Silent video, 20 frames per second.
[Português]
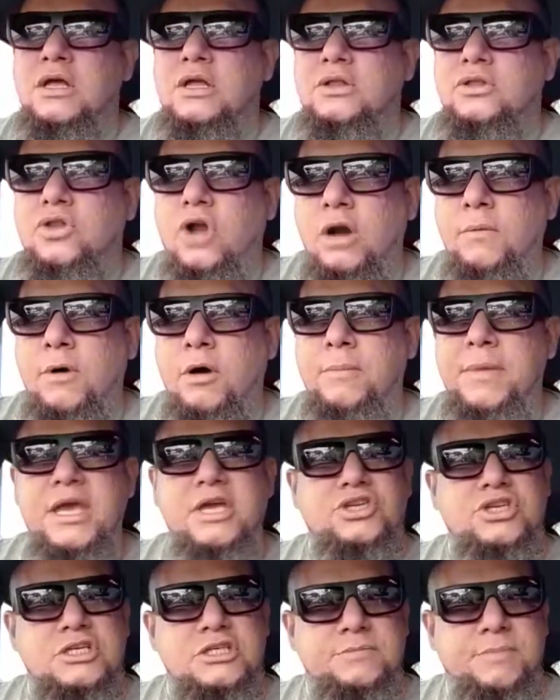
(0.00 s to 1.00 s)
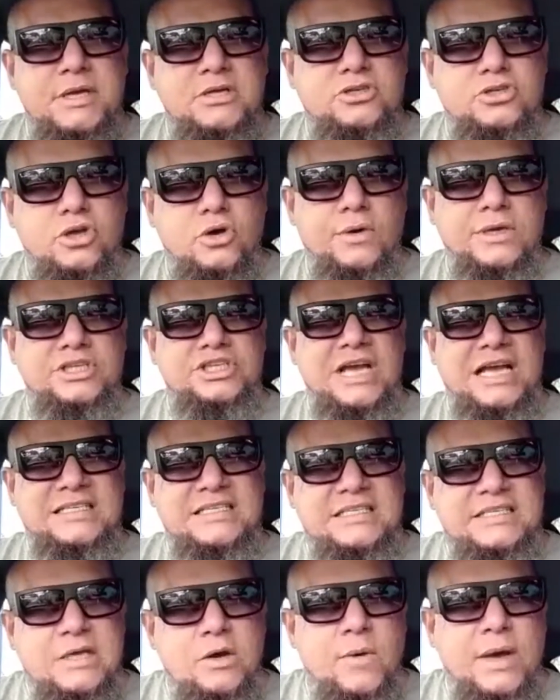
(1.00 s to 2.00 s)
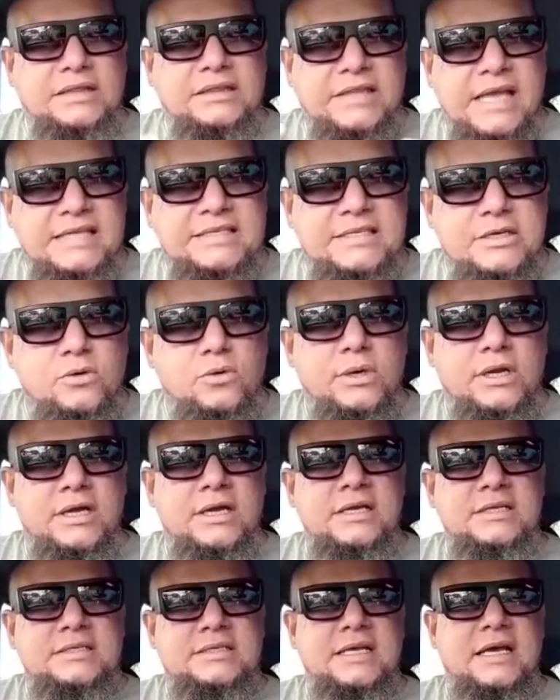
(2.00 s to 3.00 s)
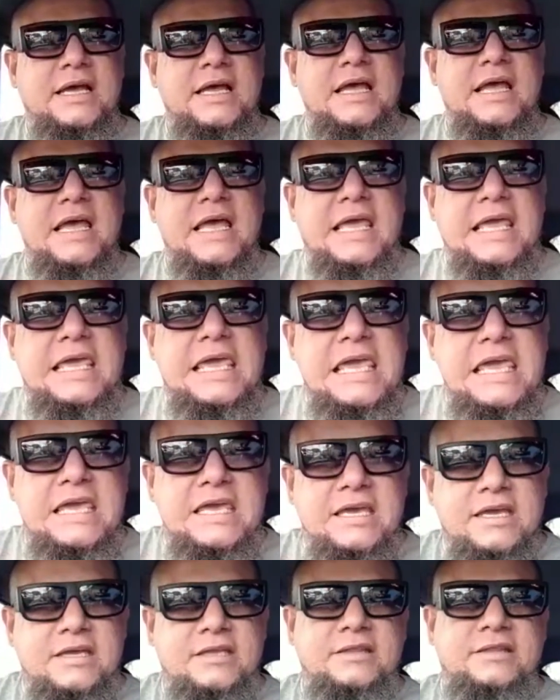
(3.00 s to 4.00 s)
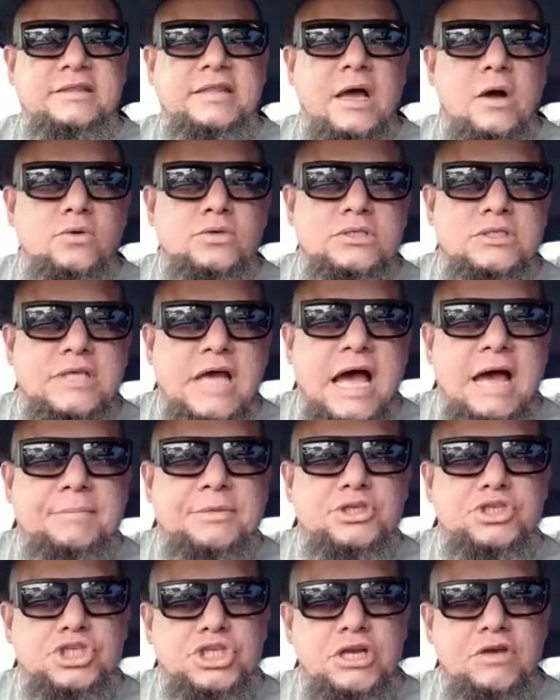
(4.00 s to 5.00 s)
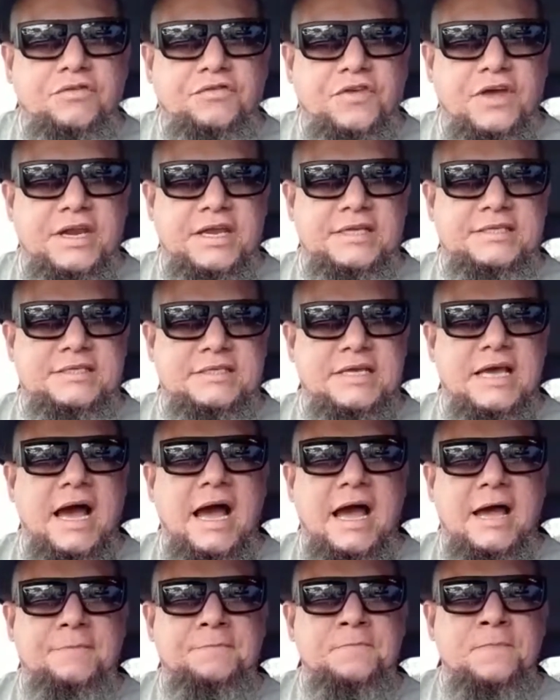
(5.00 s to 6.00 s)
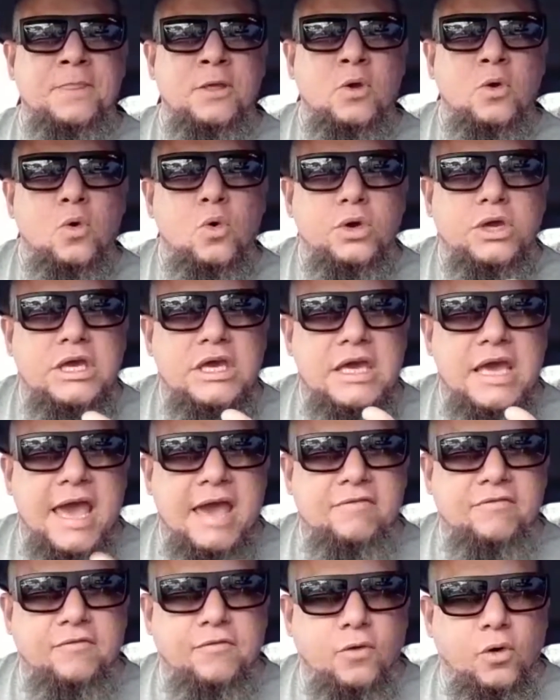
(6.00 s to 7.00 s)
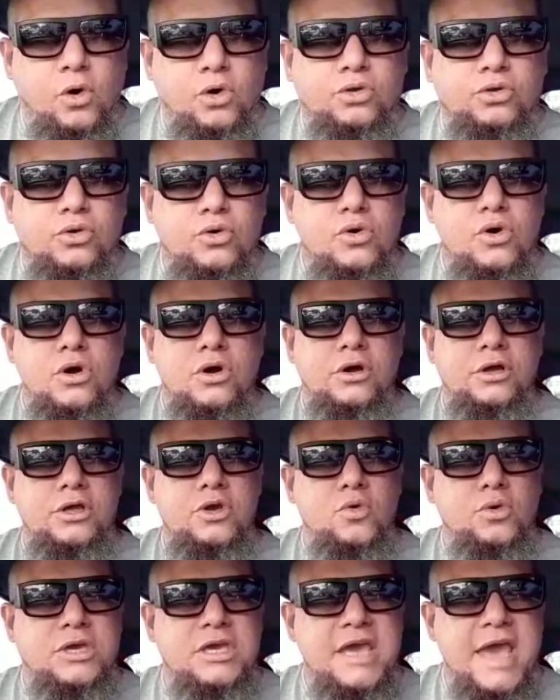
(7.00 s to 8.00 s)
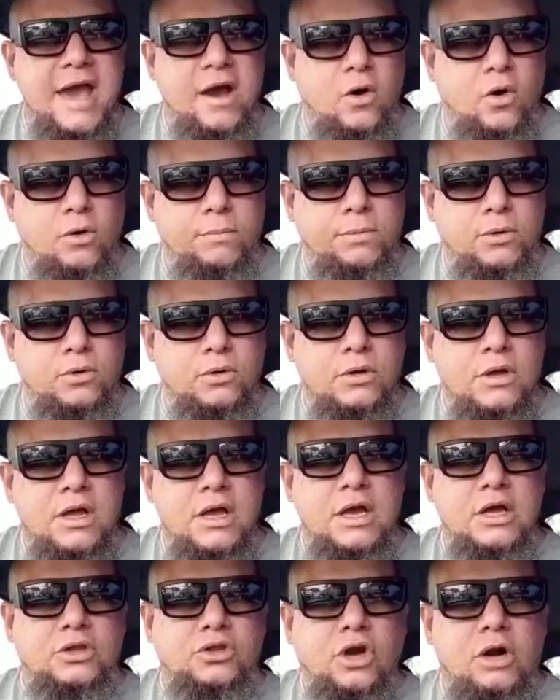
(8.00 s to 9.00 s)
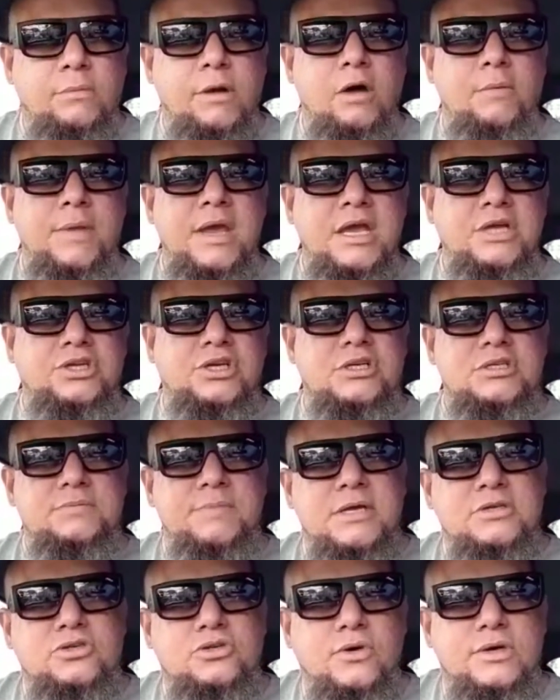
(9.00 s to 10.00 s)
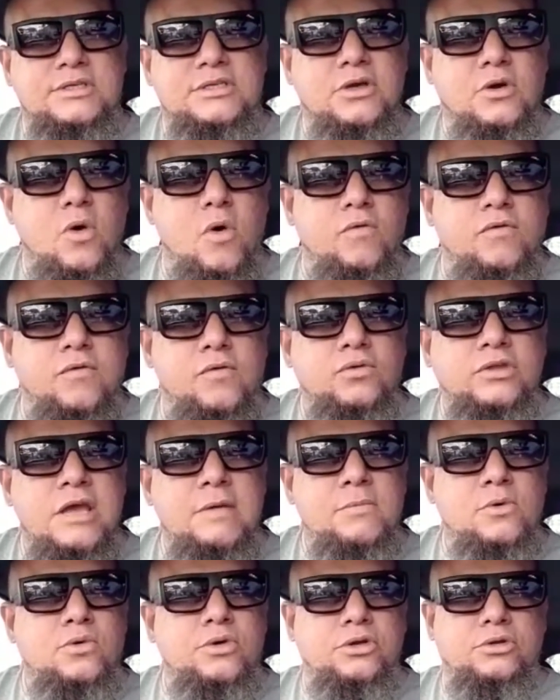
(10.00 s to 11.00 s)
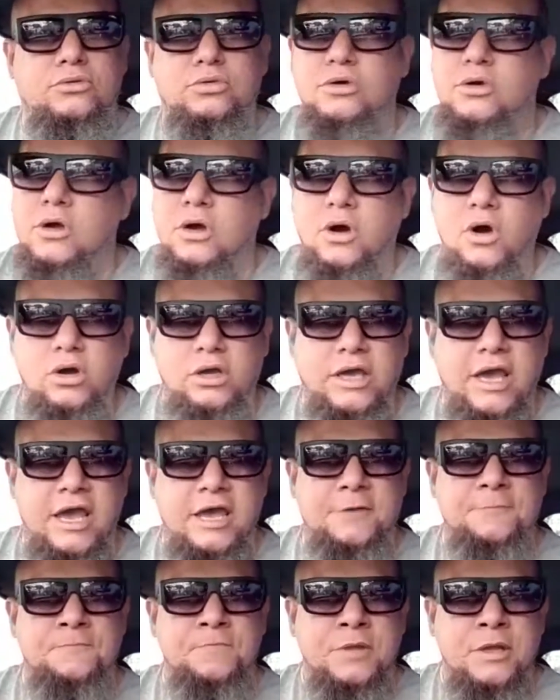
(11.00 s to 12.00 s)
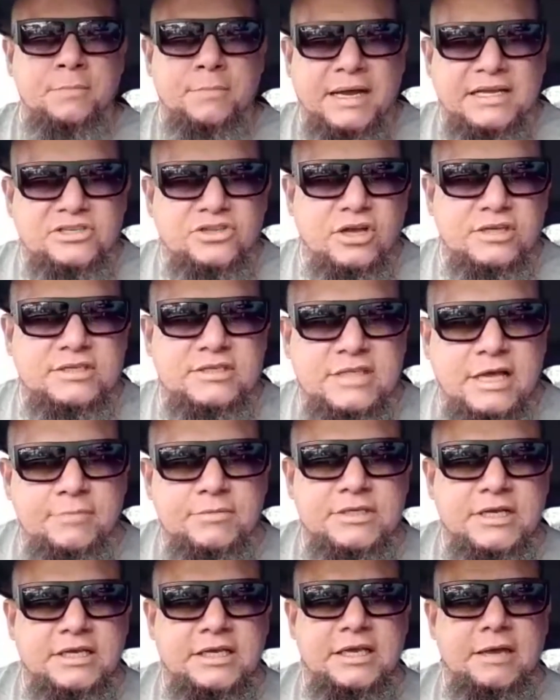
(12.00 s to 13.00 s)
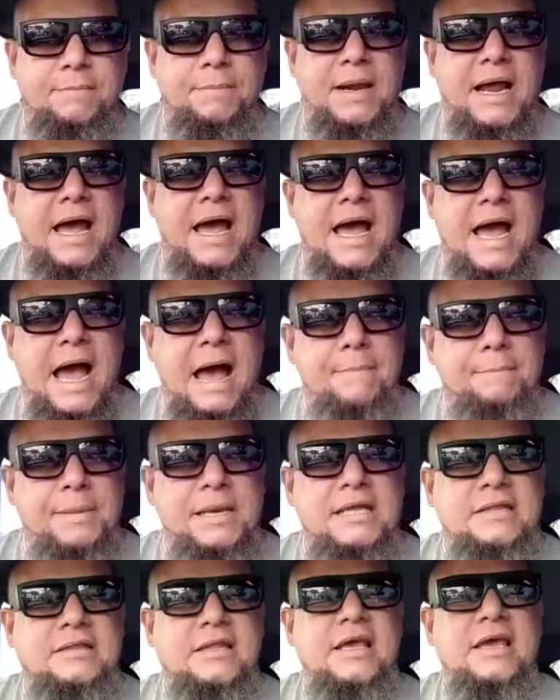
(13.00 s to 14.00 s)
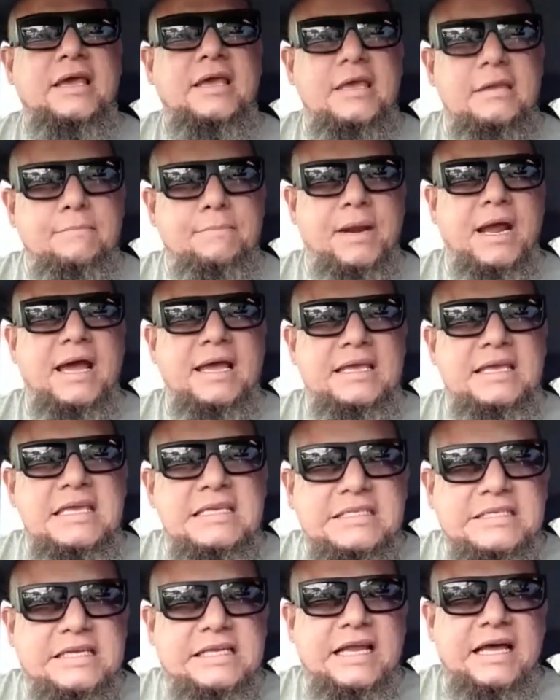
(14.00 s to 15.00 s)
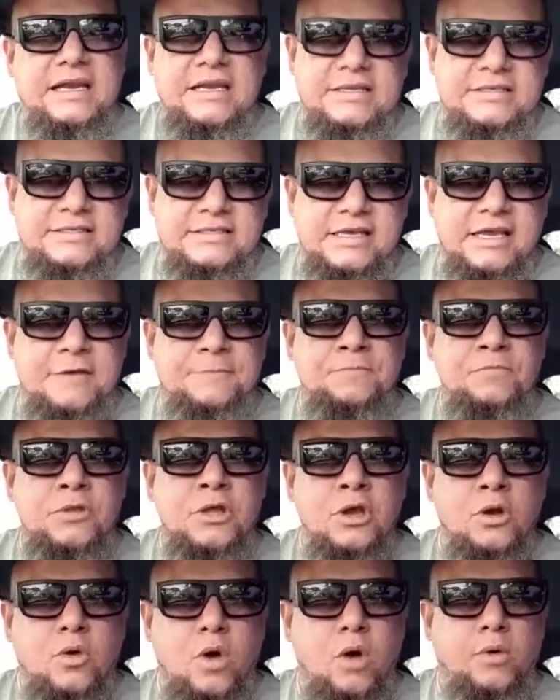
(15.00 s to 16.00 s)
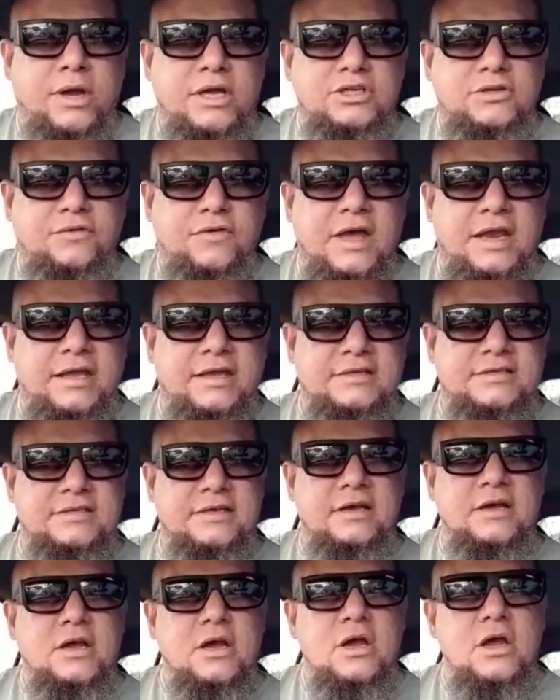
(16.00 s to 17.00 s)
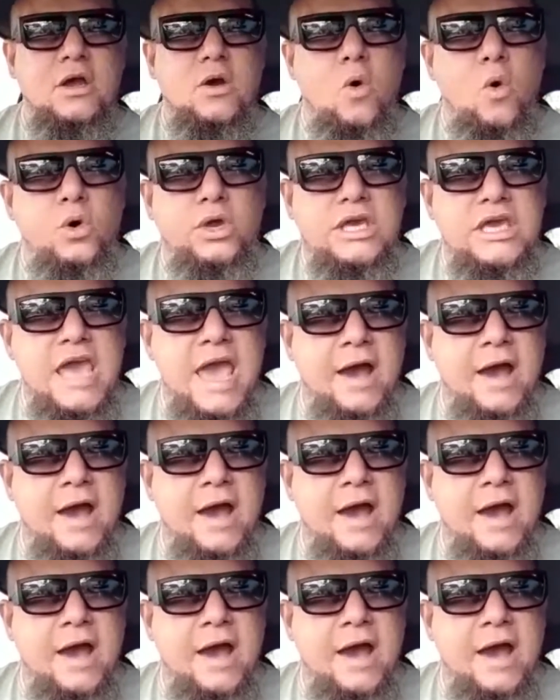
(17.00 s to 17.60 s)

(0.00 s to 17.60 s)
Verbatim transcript: Normalmente as pessoas já são até segurança e não sabe diferenciar o que é furto e o que é roubo. Normalmente as pessoas se confundem muito. Ok, mas nós estamos aqui para aprender e para esclarecer qual que é a diferença. O que é